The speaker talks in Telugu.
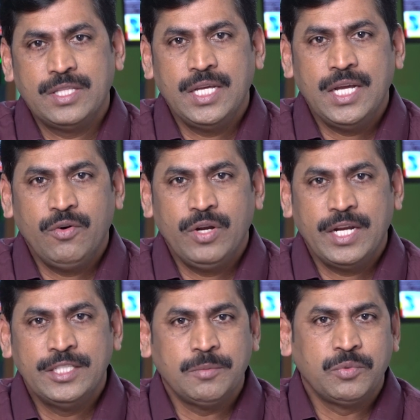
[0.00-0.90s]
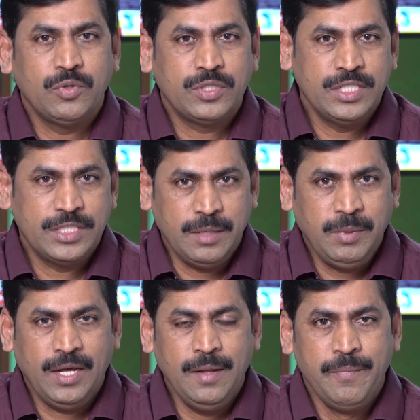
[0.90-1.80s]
సిద్ధంగా ఉన్నారని చెప్తూ వచ్చిన షర్మిల